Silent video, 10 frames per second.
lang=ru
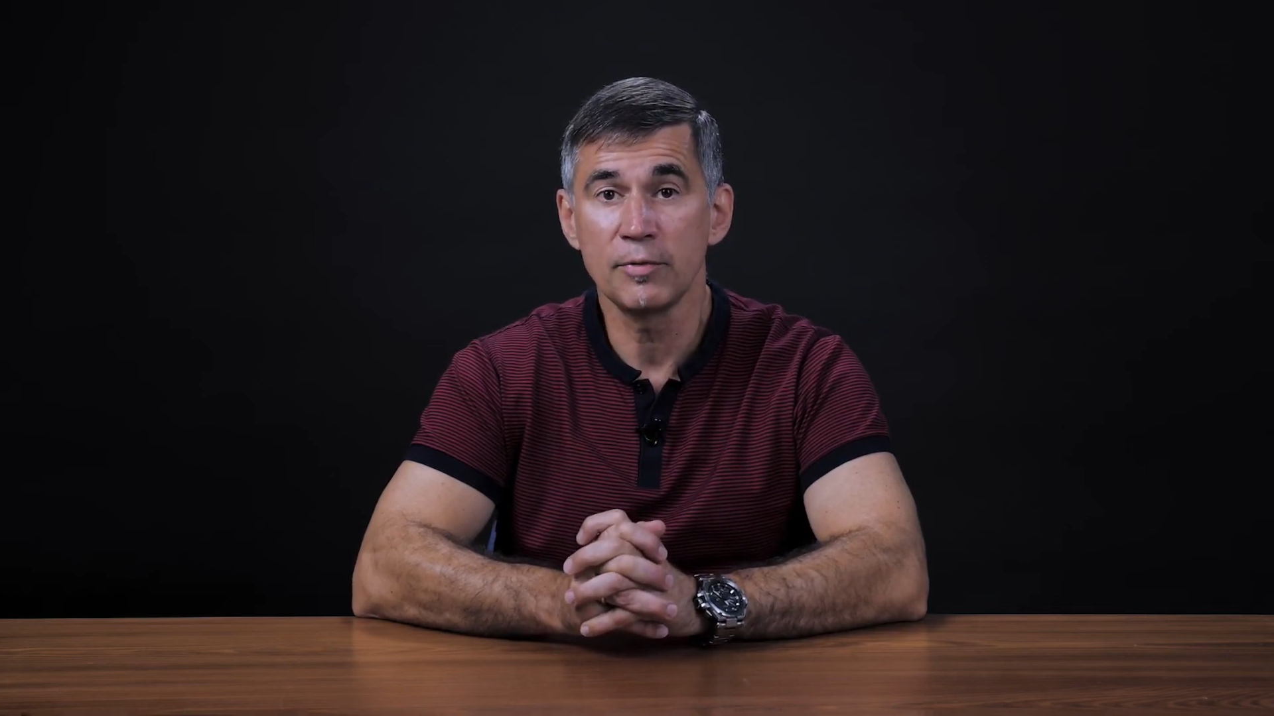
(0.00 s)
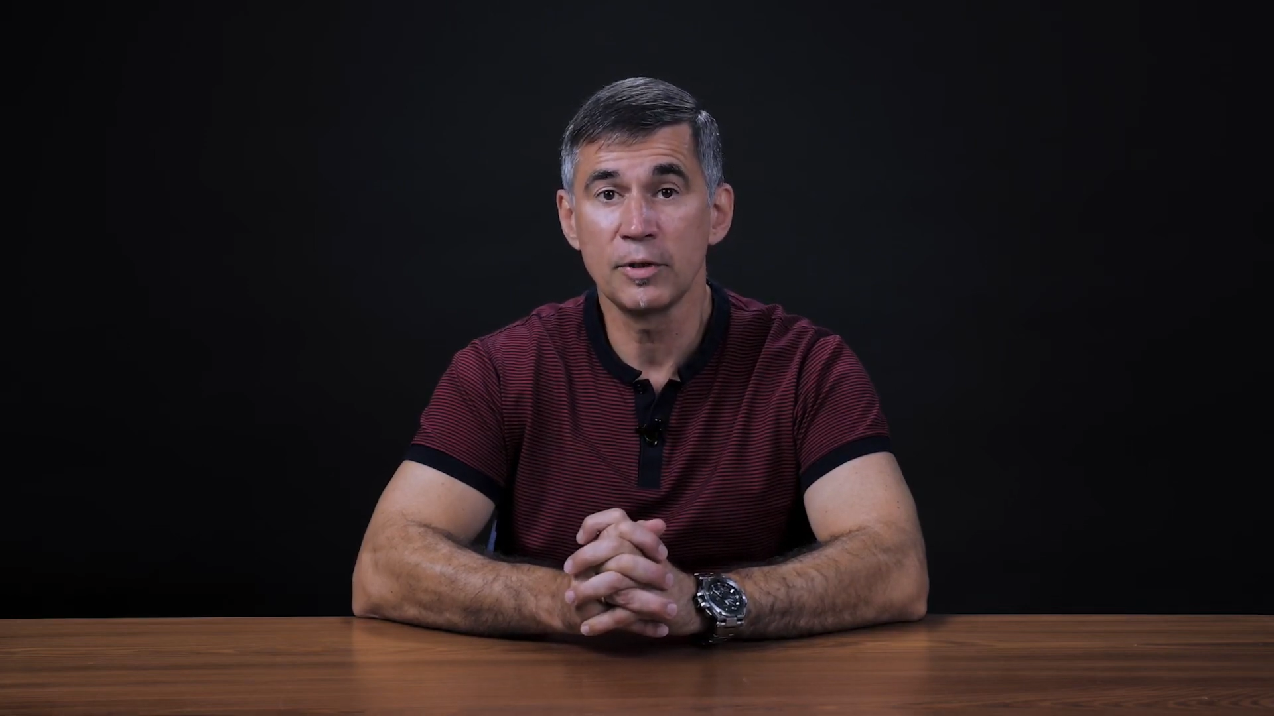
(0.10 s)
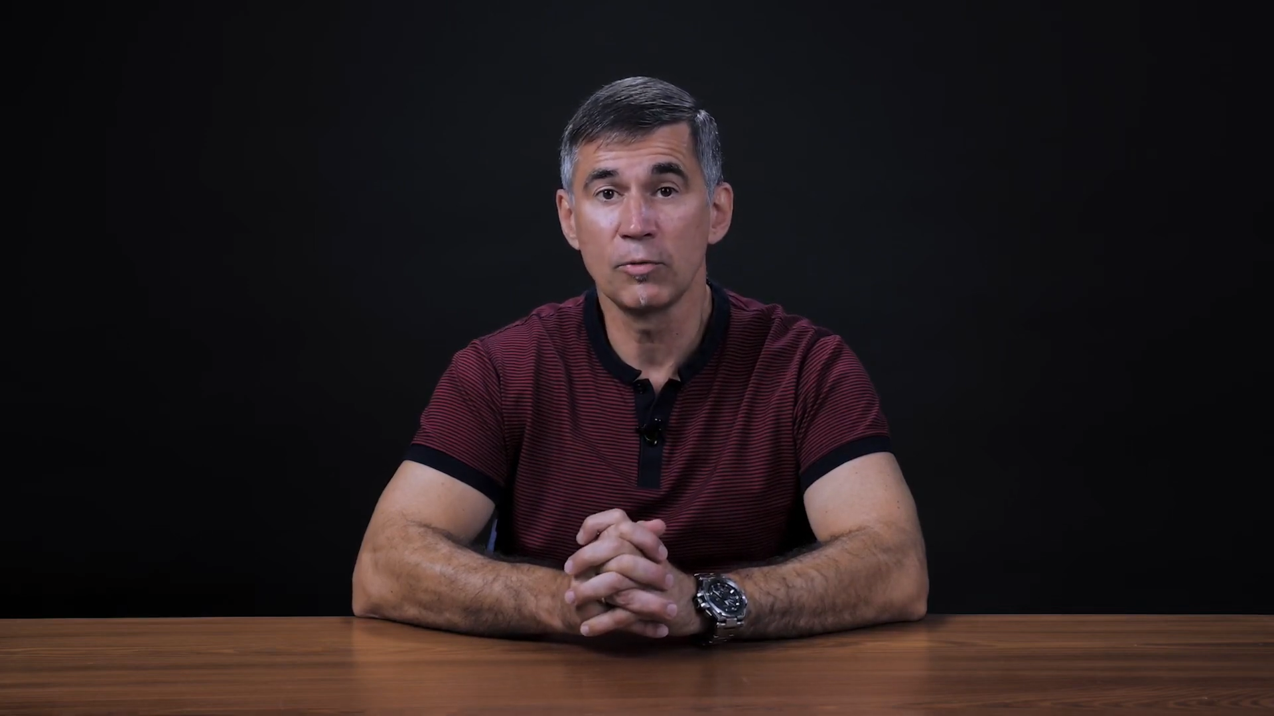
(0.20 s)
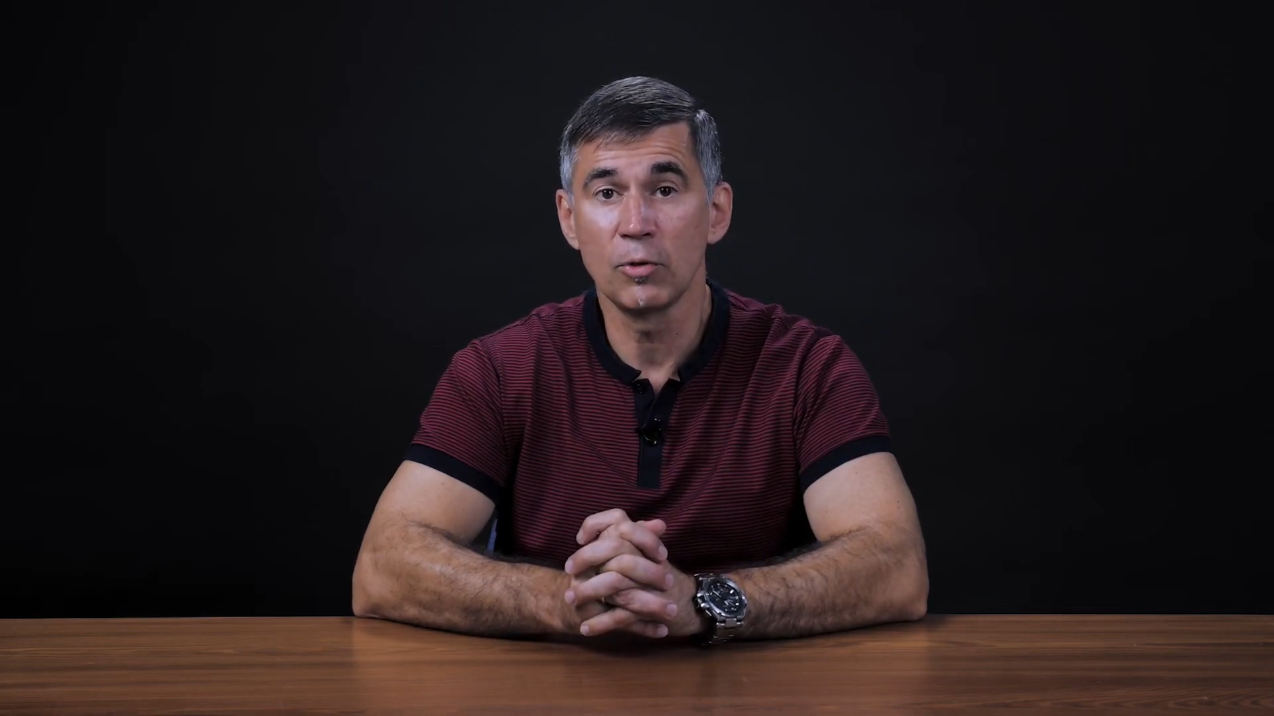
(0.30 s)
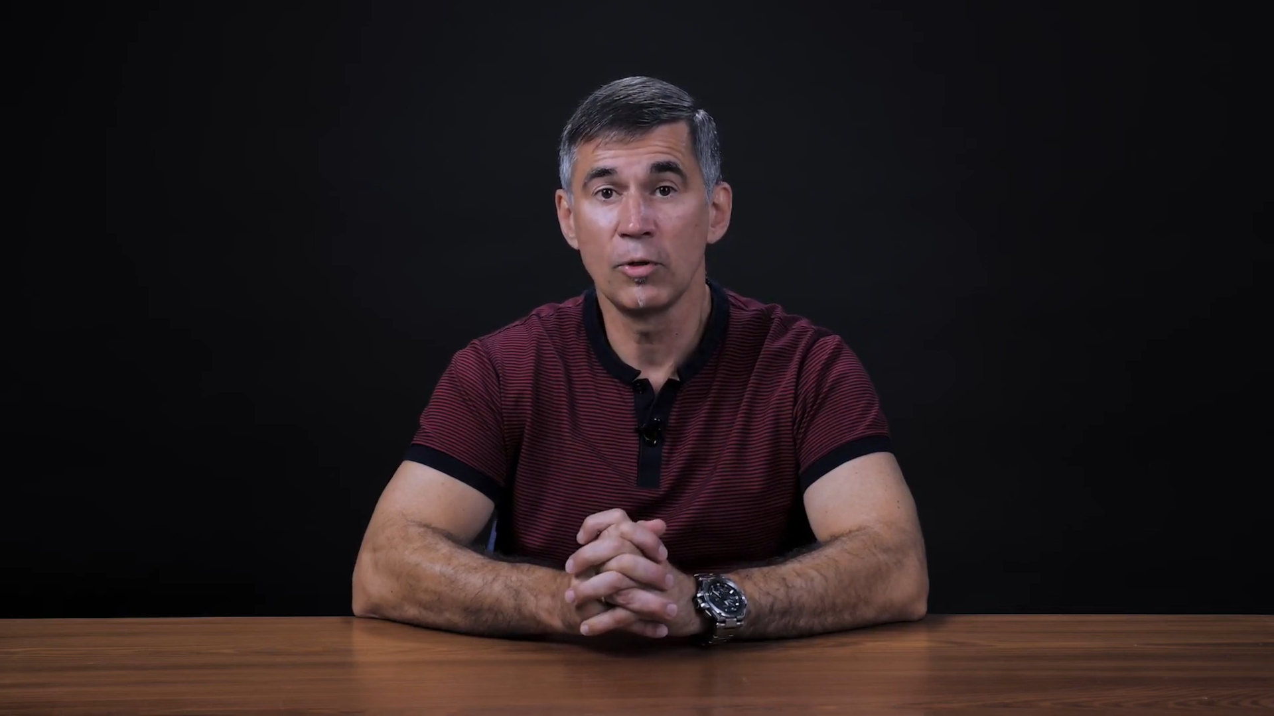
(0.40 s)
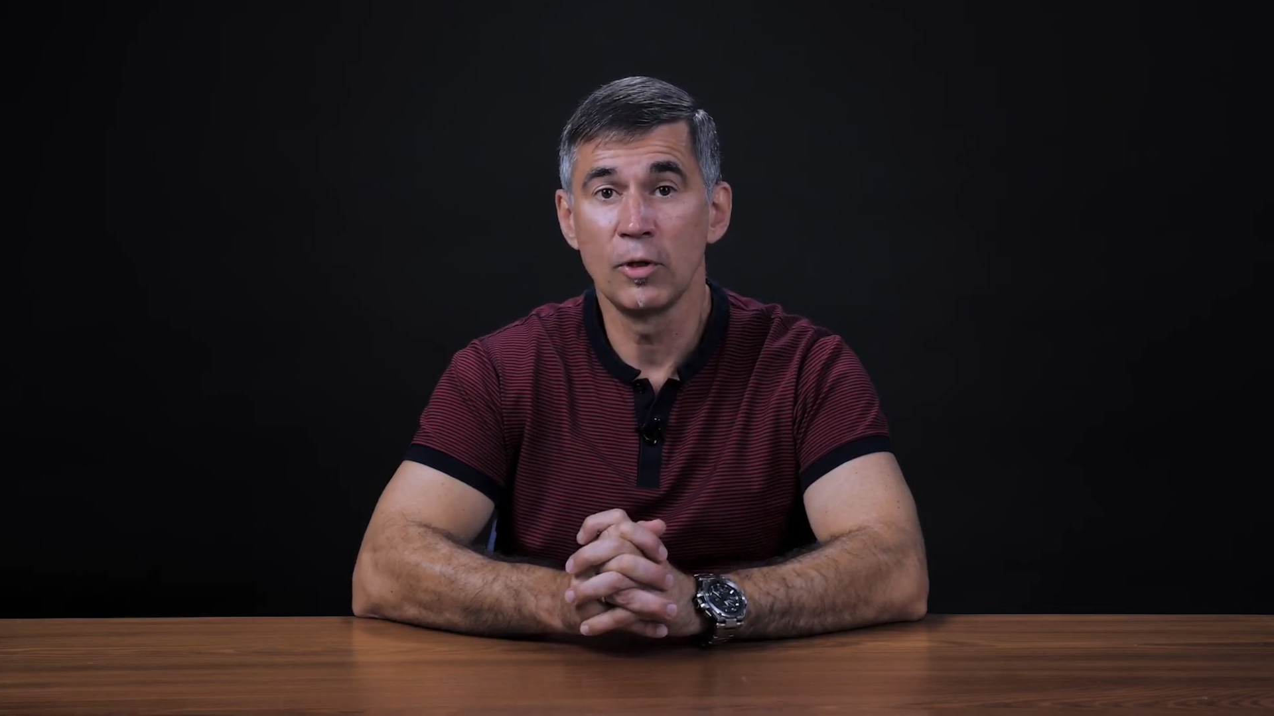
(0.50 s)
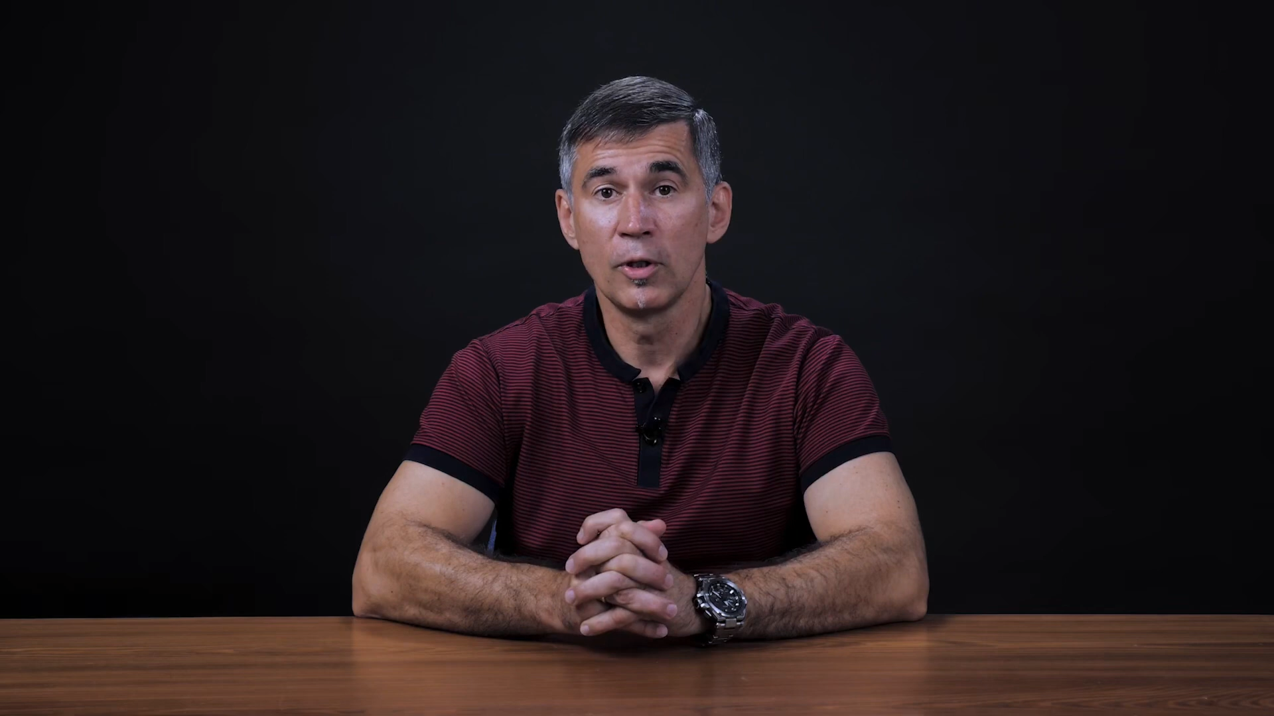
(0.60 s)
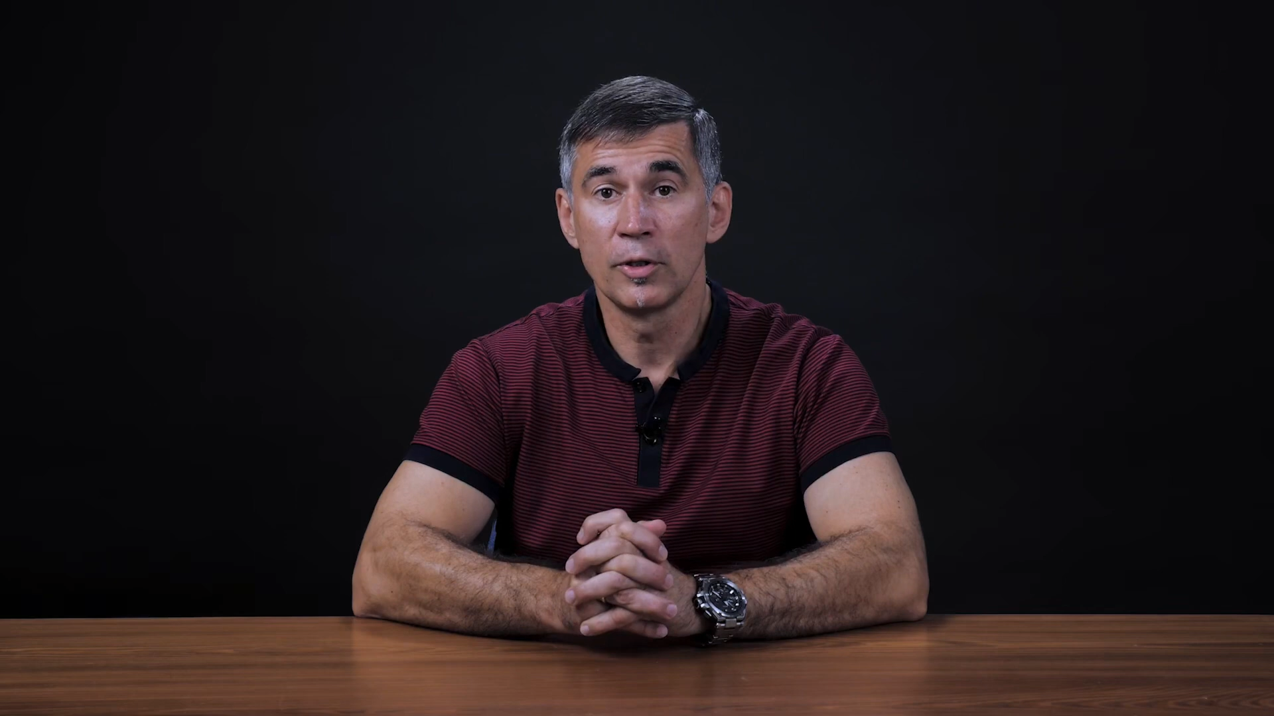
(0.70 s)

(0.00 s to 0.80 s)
в него